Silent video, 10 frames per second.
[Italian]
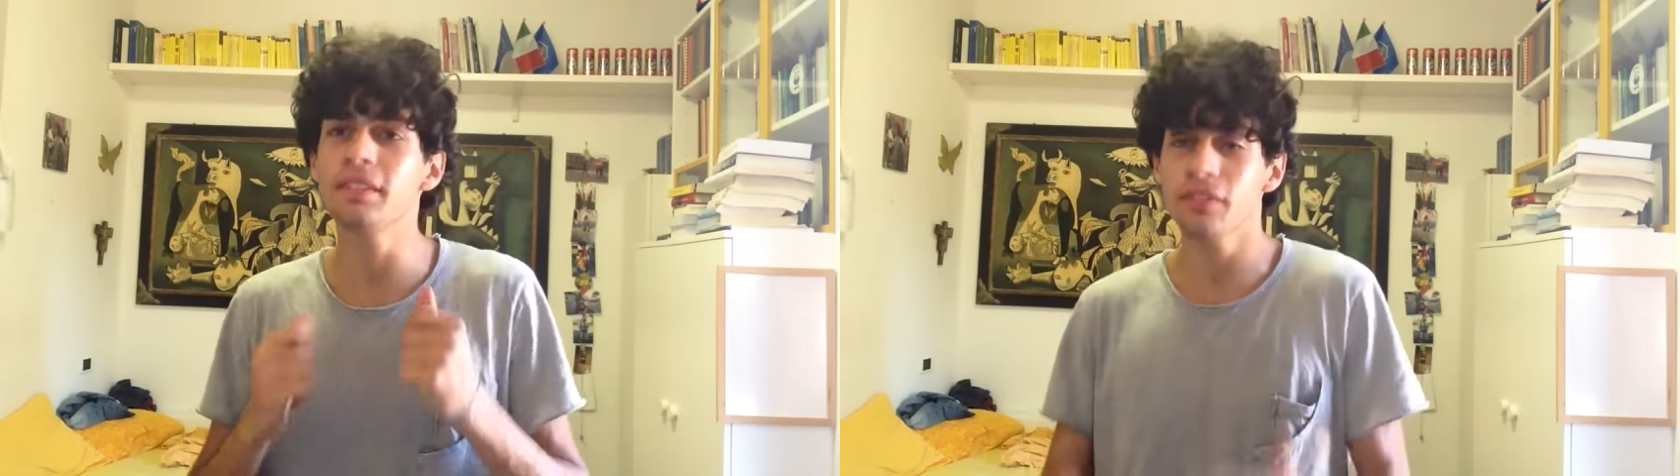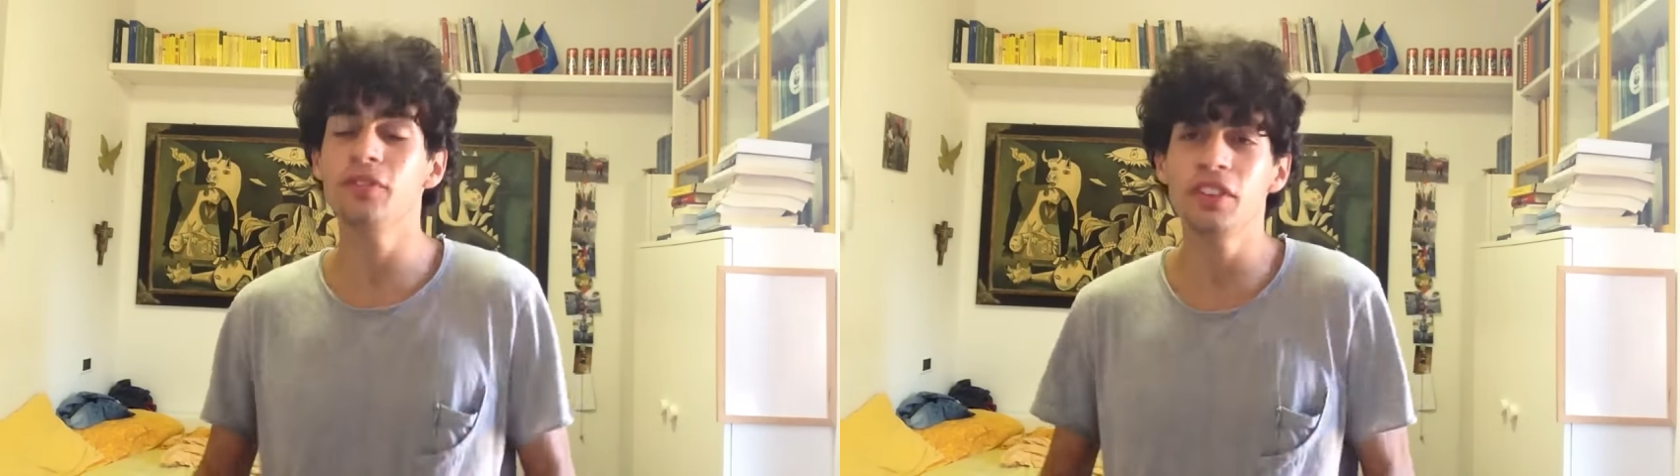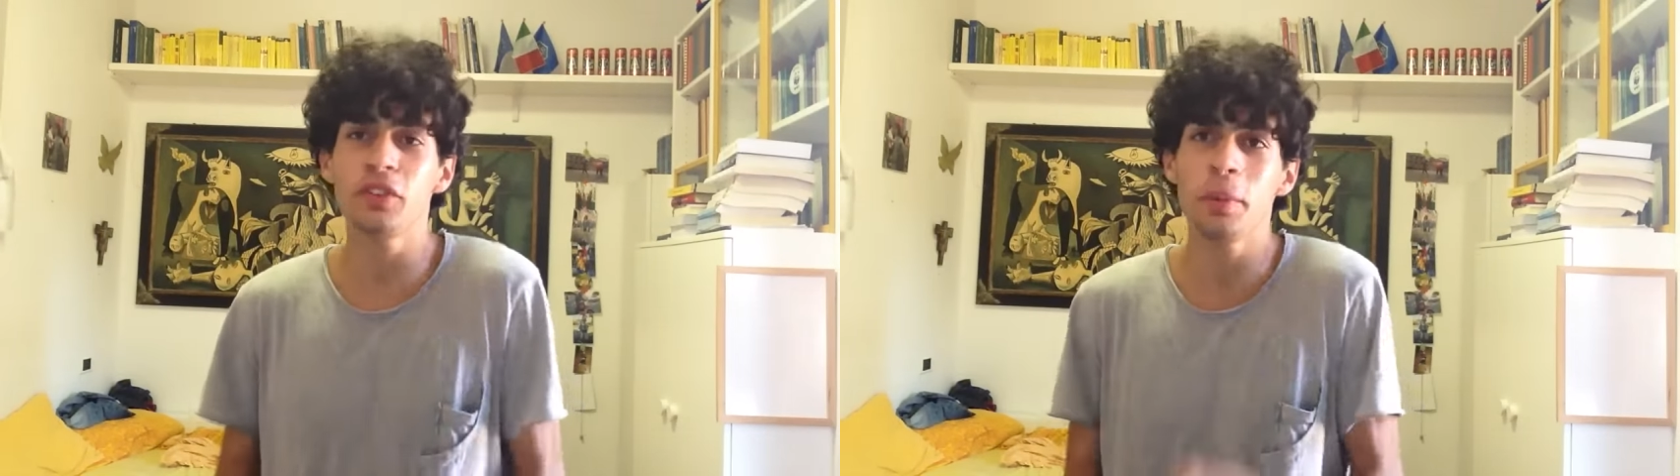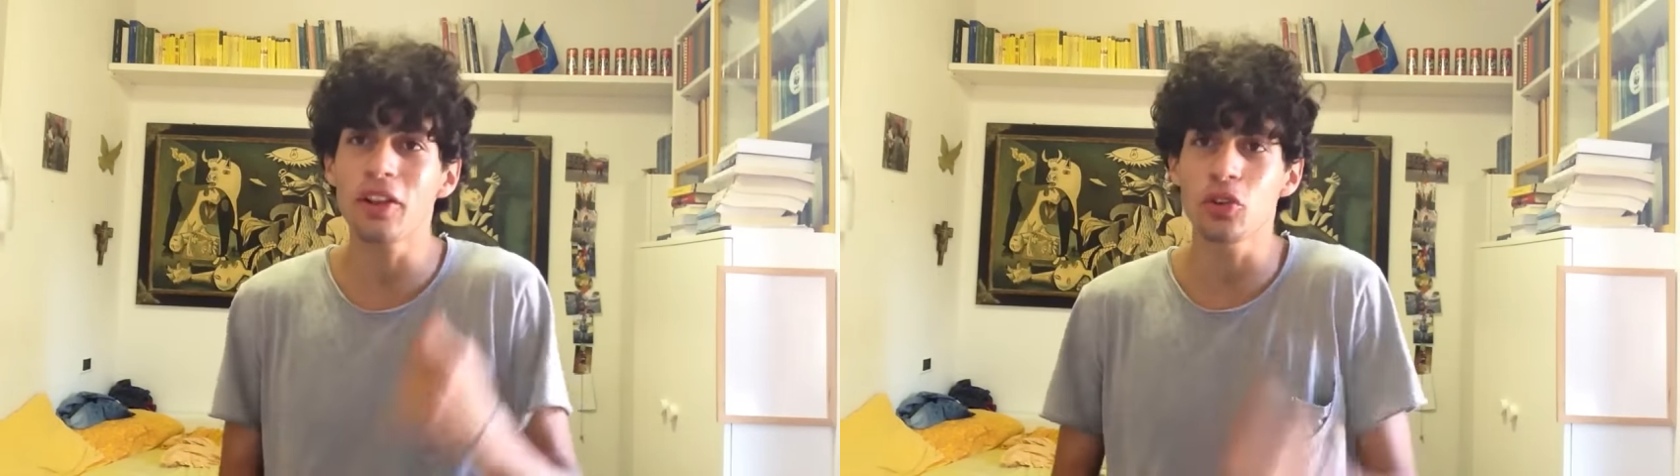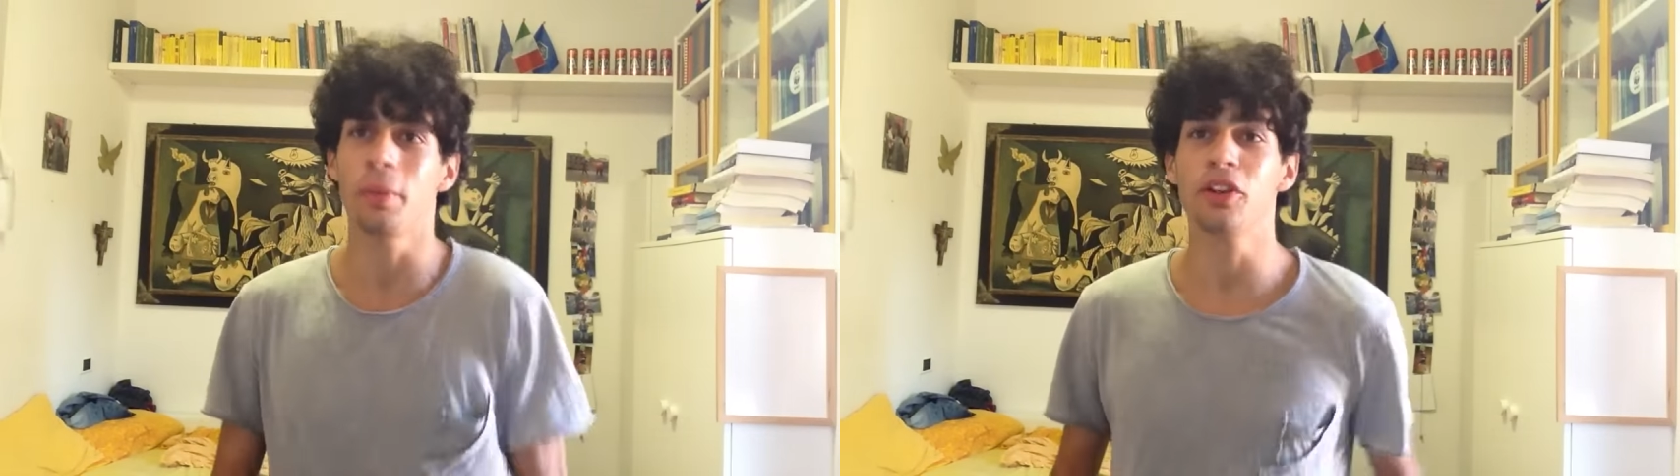visto che vi
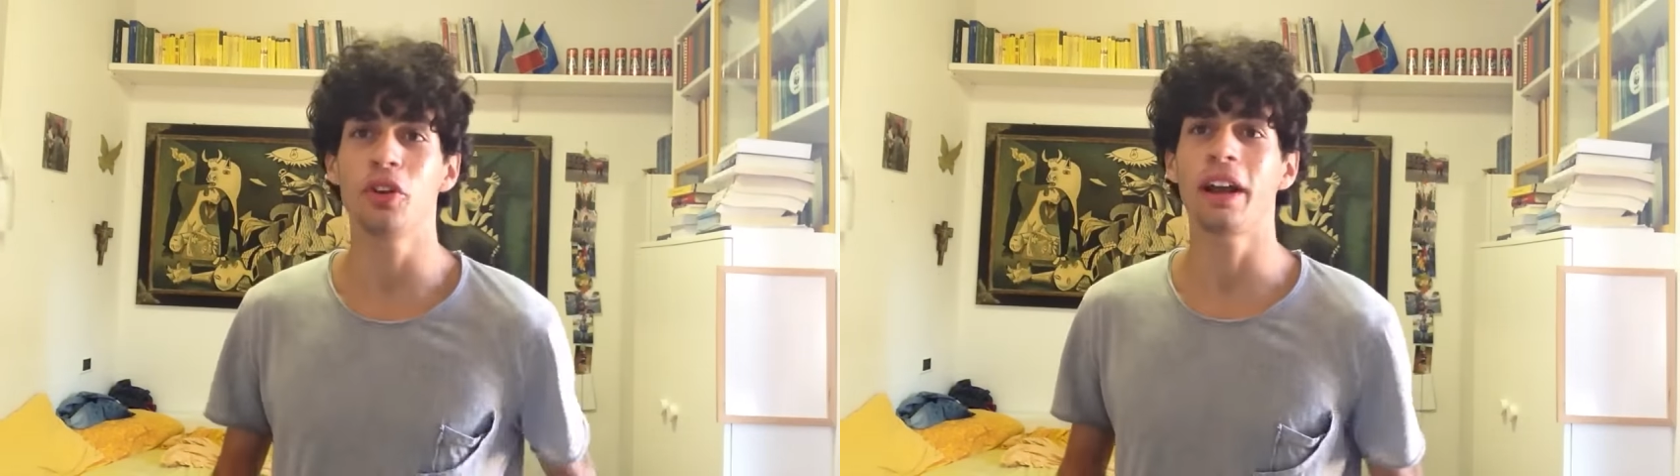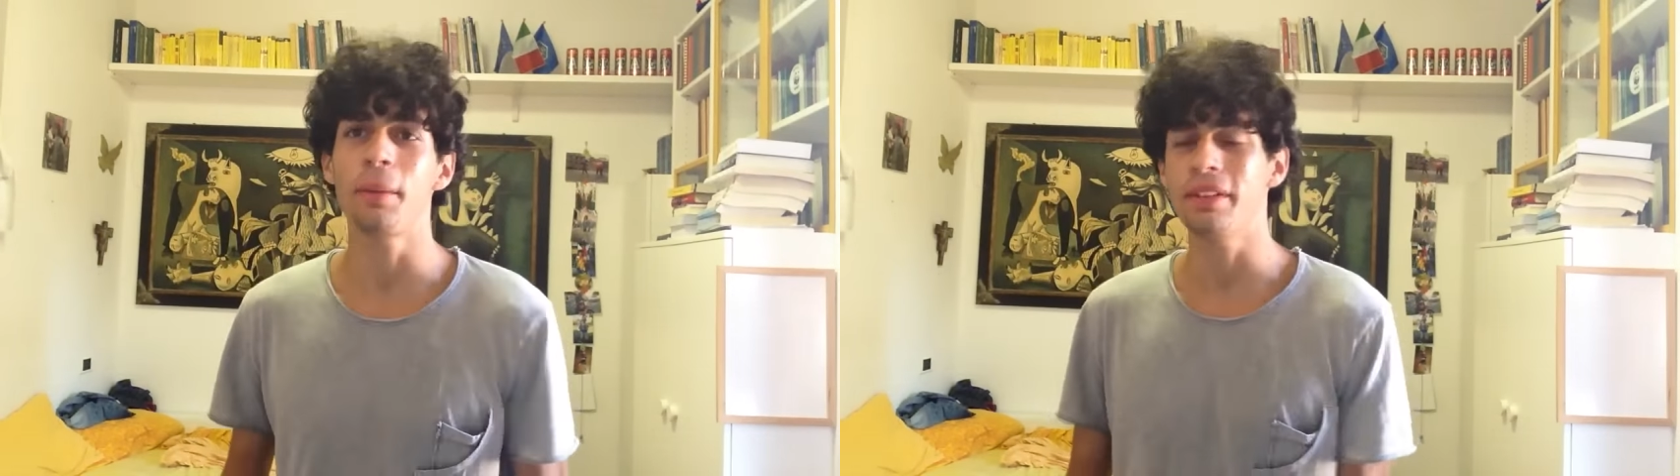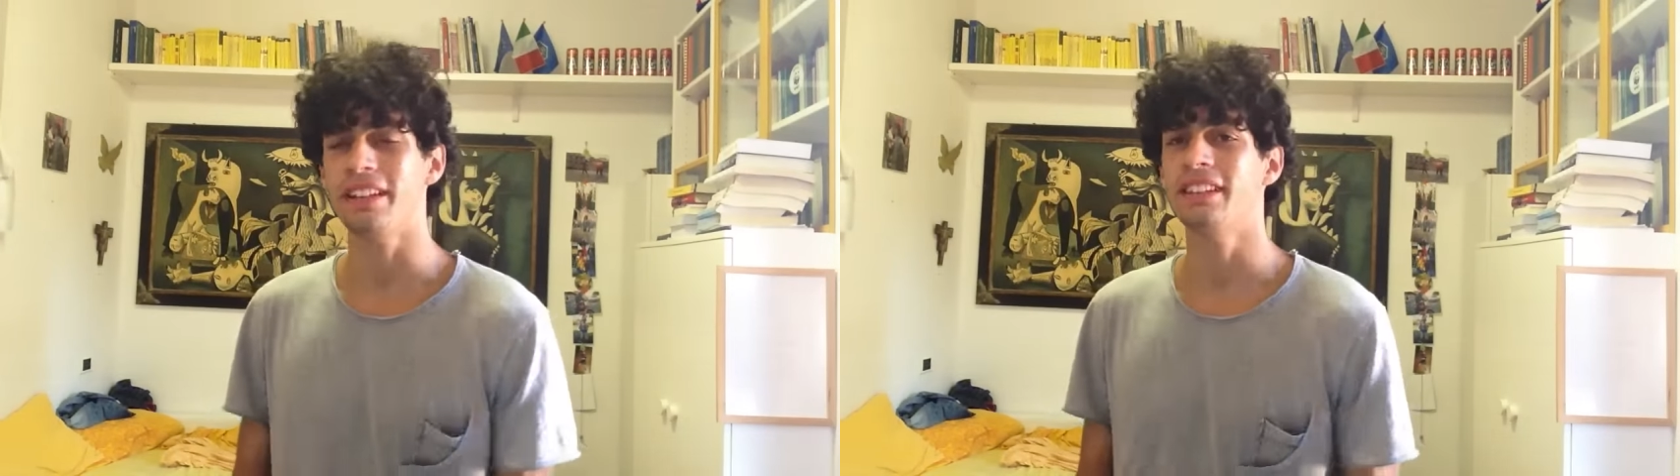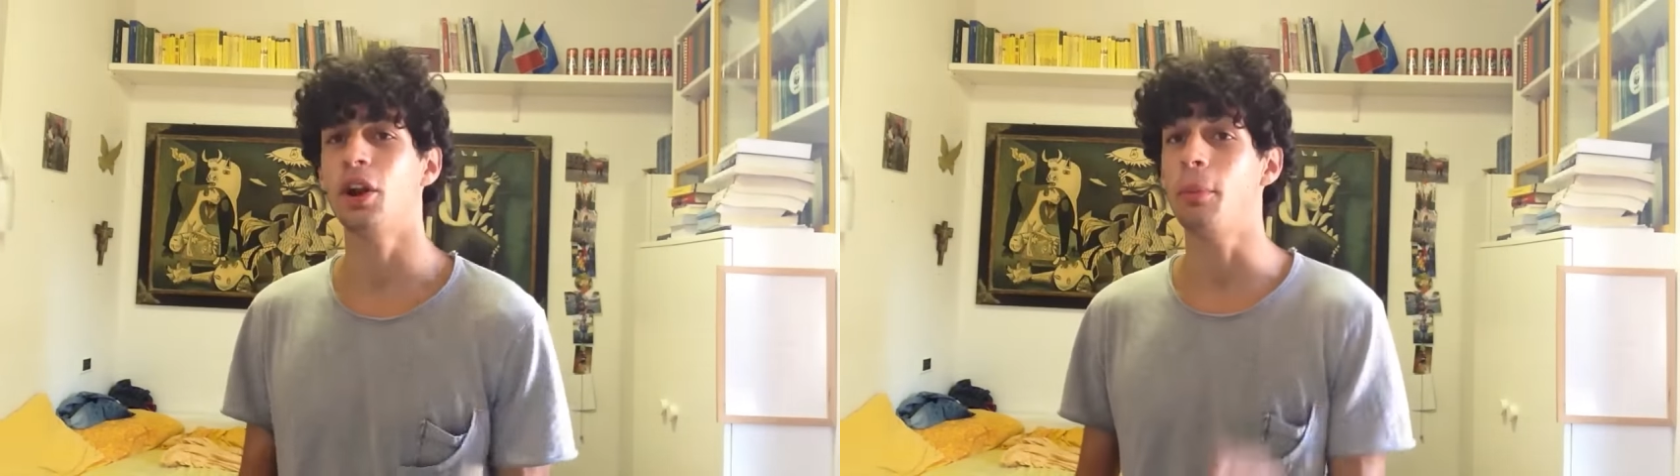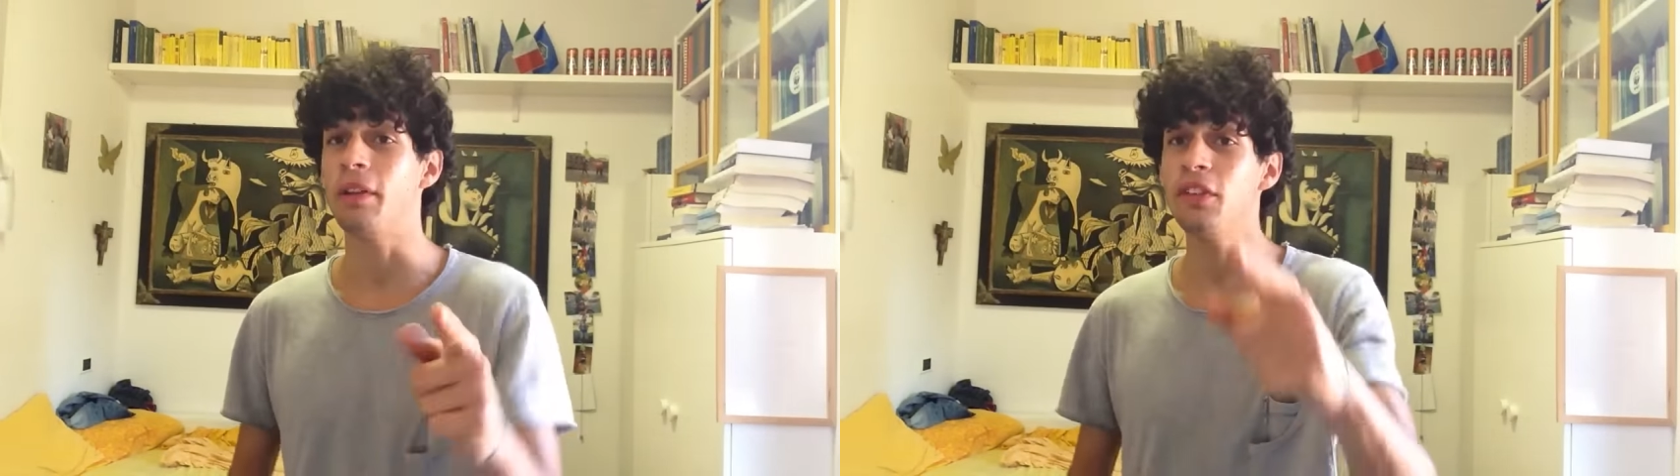piacciono, piacciono anche a me tanta roba.